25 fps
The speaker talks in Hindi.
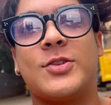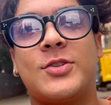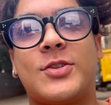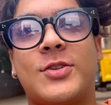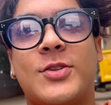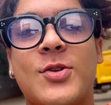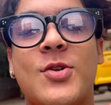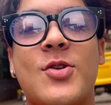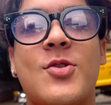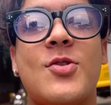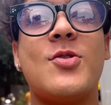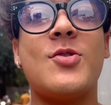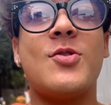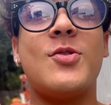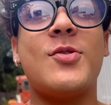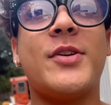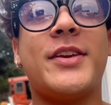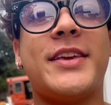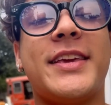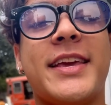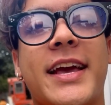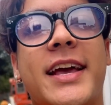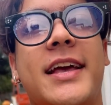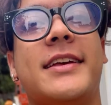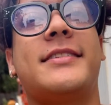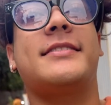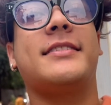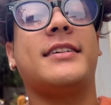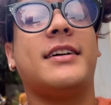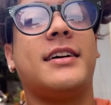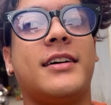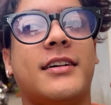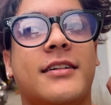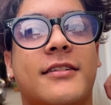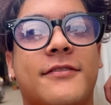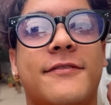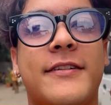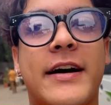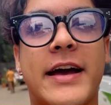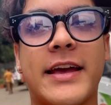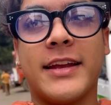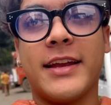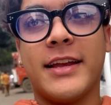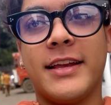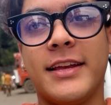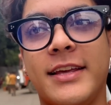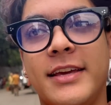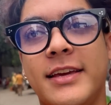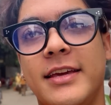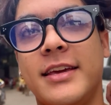So yes, uh,
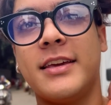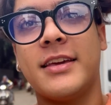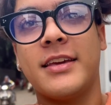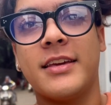finally